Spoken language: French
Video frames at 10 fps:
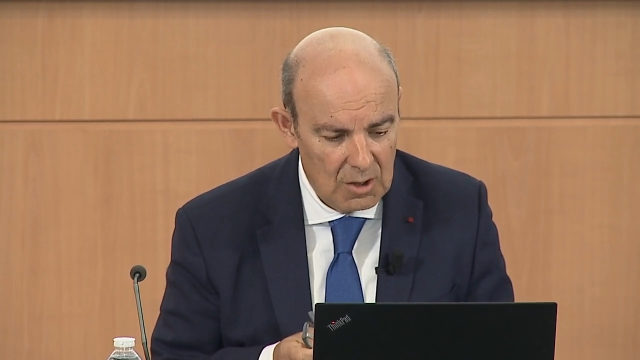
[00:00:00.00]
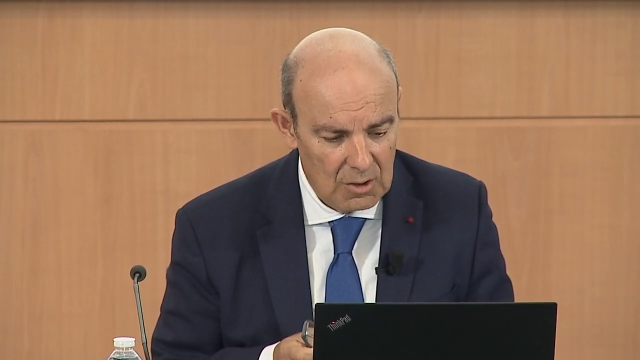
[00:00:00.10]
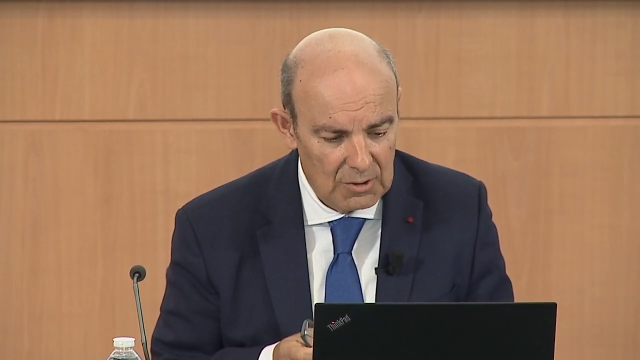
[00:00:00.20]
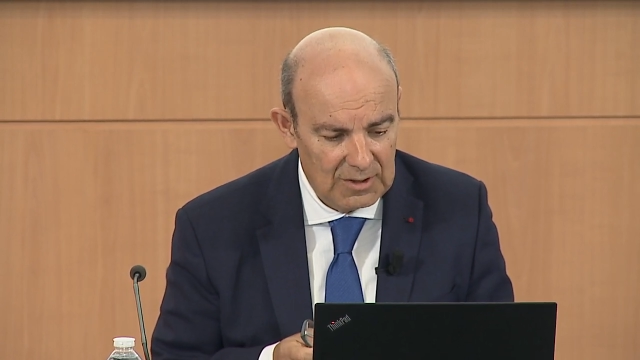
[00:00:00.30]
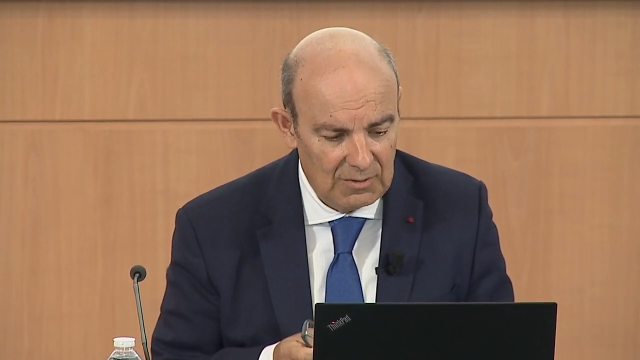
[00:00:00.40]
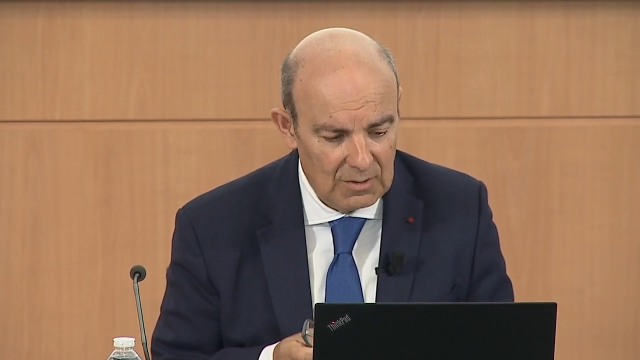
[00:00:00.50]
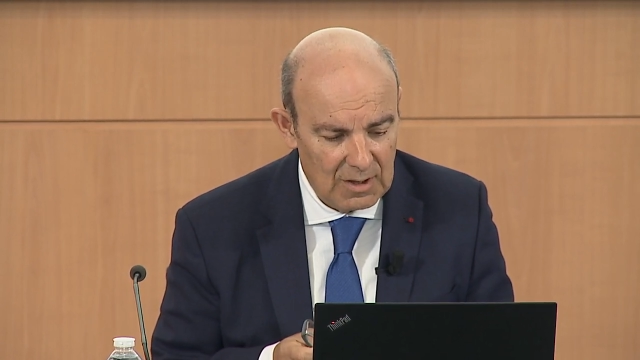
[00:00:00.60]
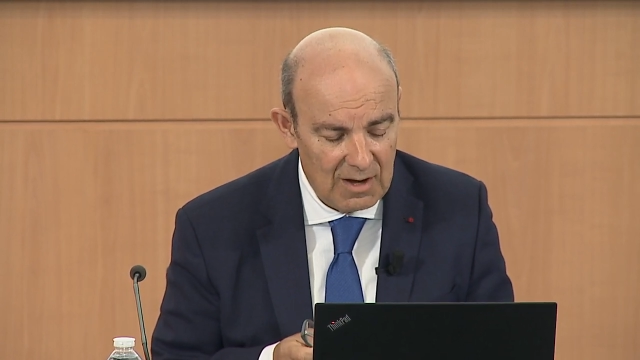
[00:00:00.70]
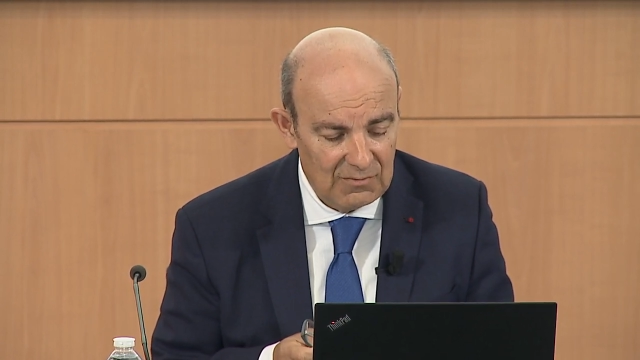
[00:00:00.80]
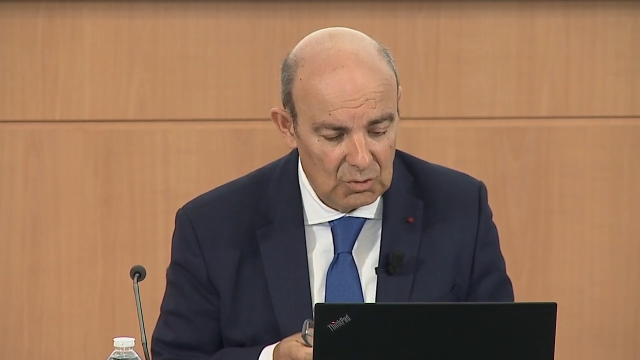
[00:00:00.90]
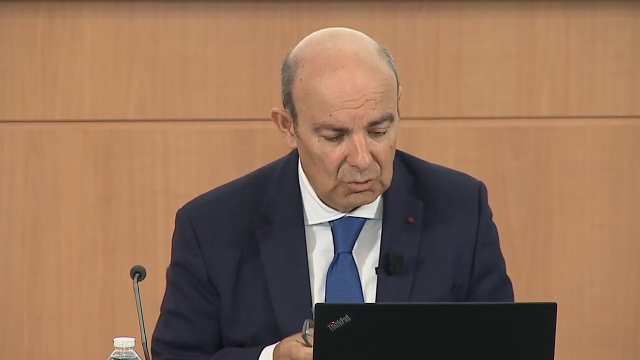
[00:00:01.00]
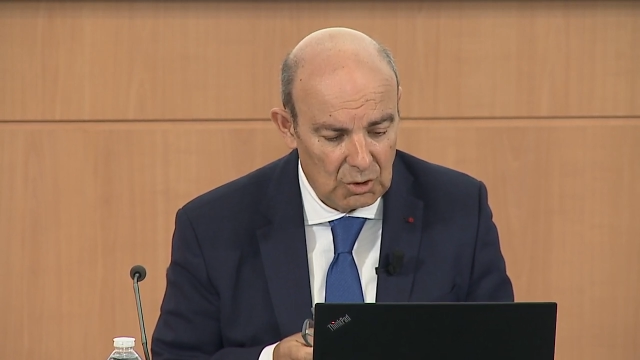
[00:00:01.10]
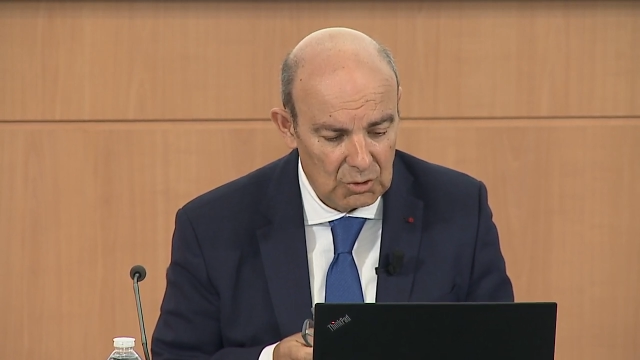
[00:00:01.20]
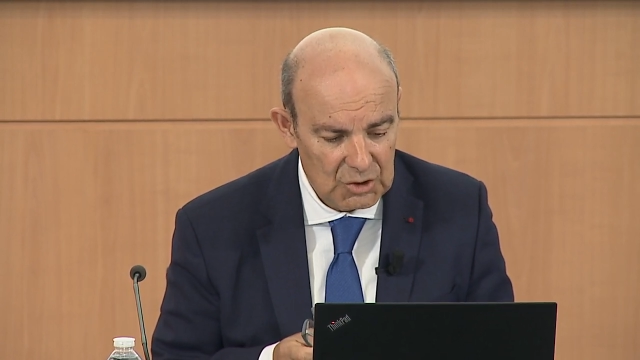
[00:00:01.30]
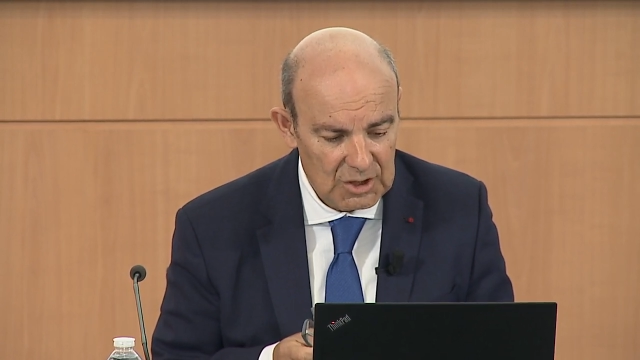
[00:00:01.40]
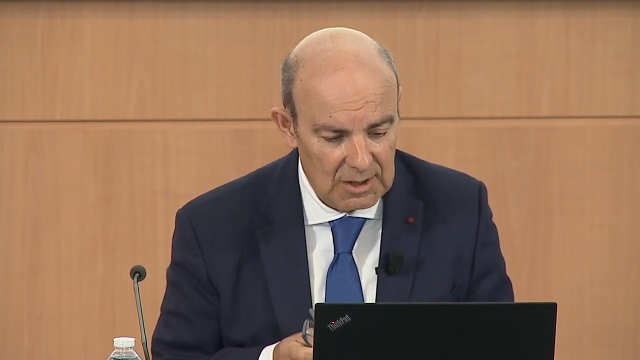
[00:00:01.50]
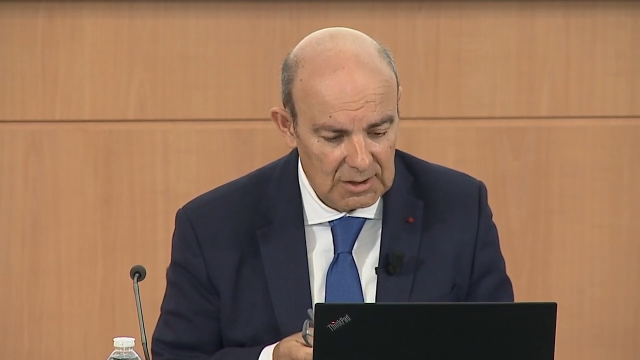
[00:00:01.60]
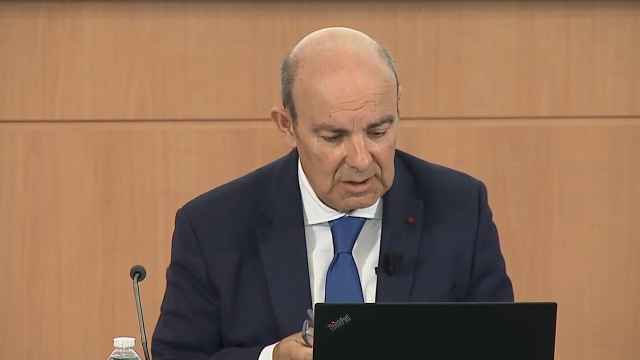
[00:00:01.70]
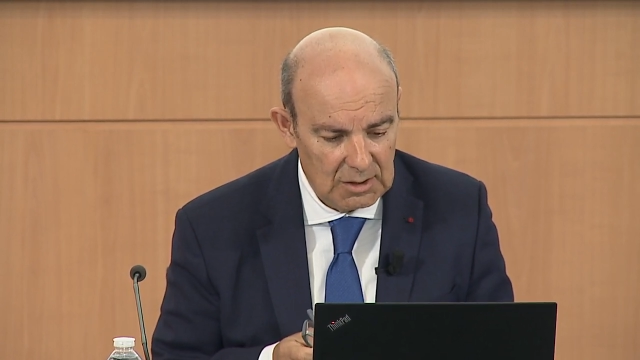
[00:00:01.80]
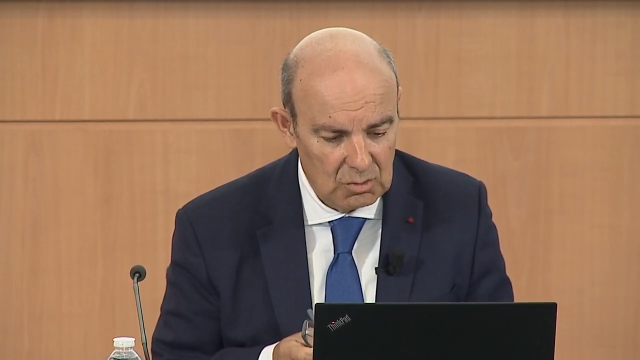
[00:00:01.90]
euh, des avions tranche 5.